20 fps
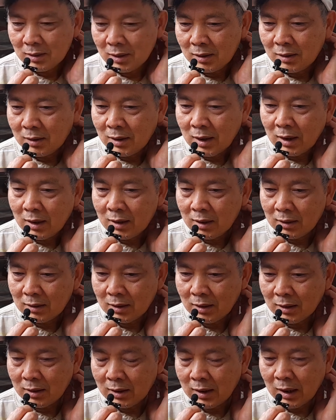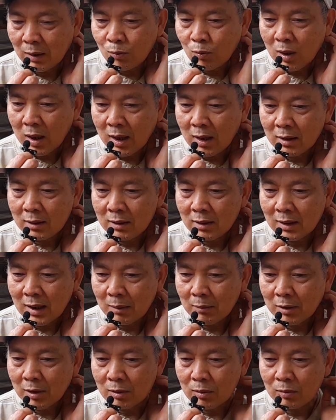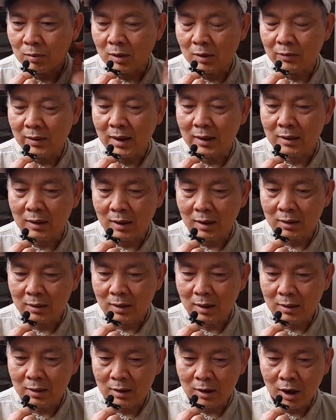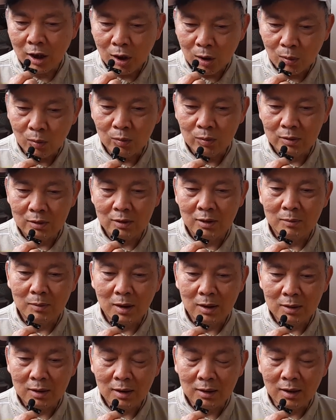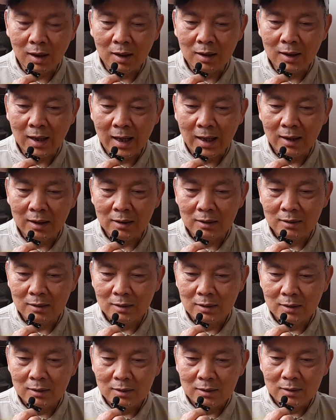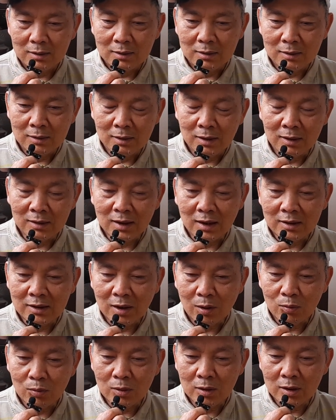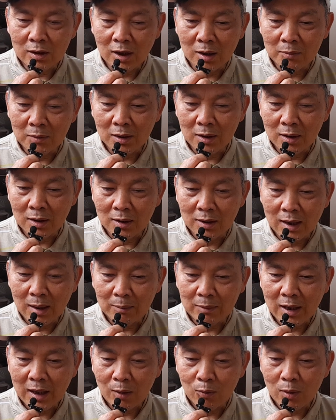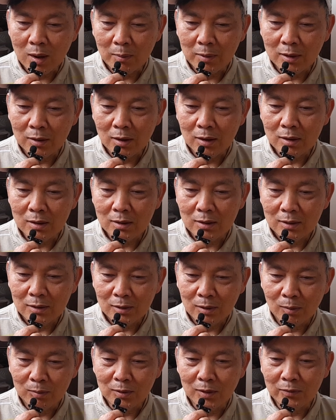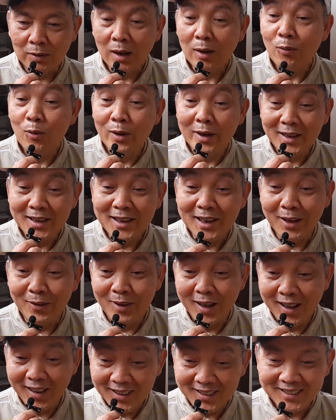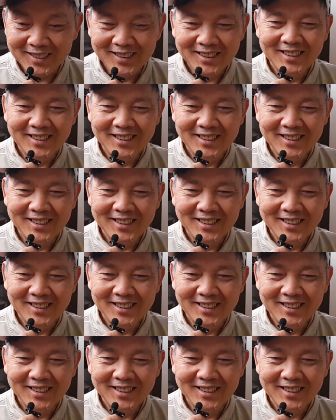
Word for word: thì như vậy thì cái văn hóa ở Việt Nam nó cũng được phát triển rất là nhiều nhưng mà cái tệ nạn ừ, những tánh xấu của người Việt mình đem theo qua bên đó cũng được phát huy nhiều hơn